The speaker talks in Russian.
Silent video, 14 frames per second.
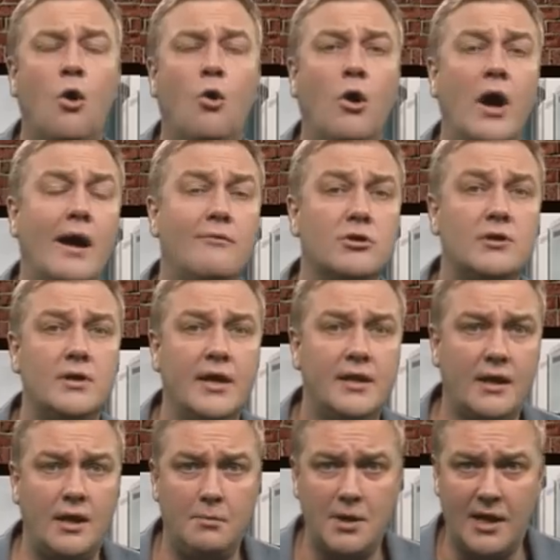Ой, а вот это,
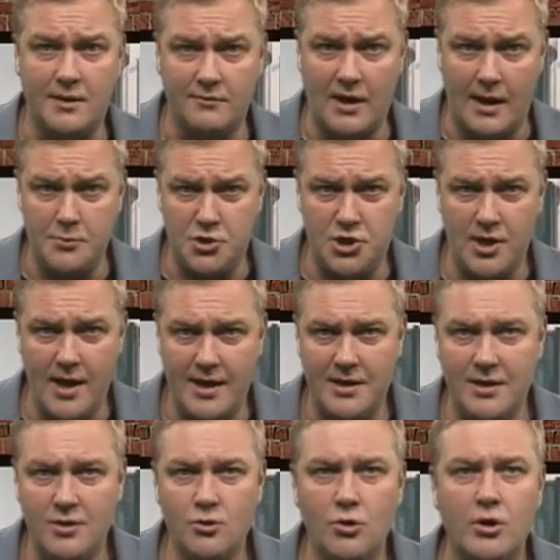ребята, вообще
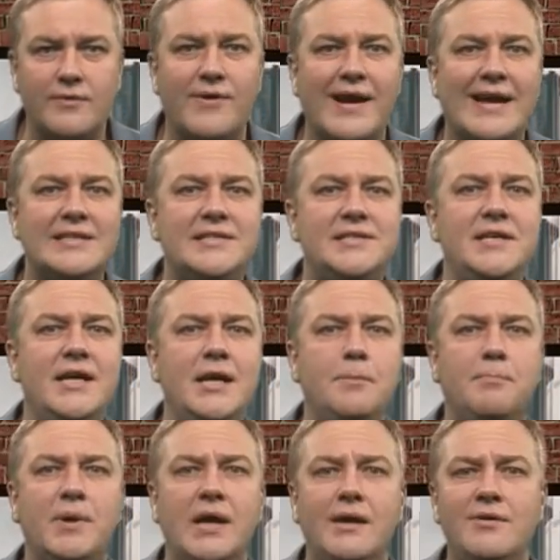анекдот. В России
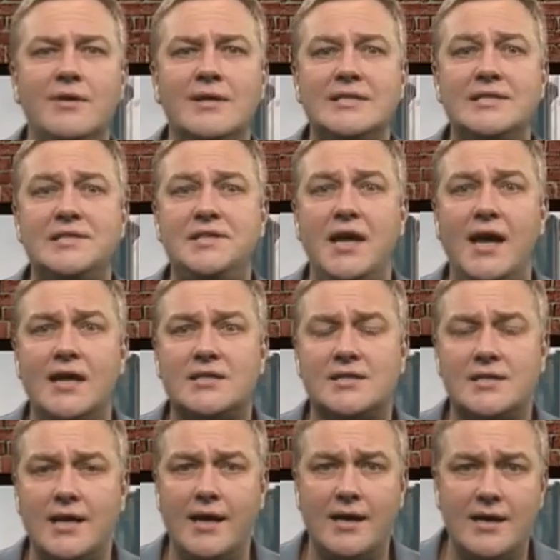появилась
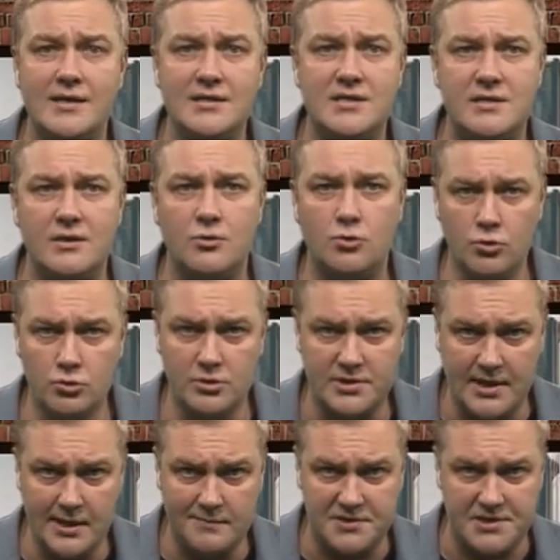детская
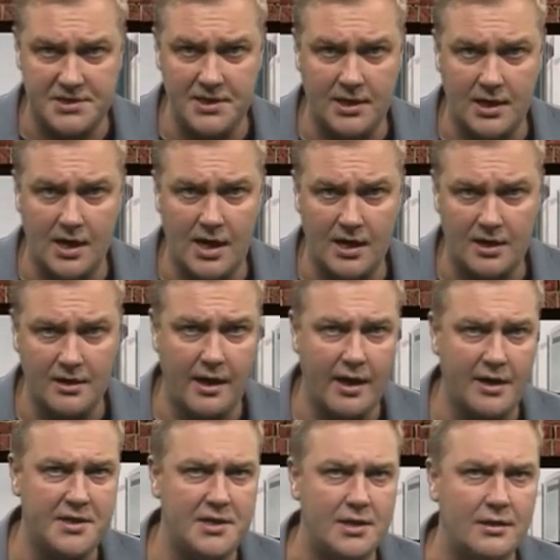конституция в стихах и
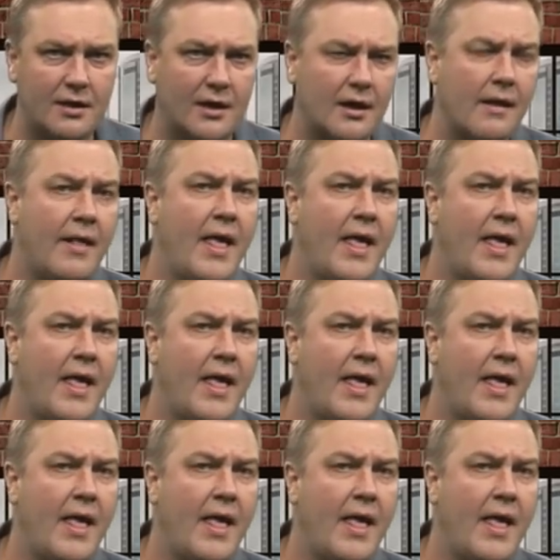картинках.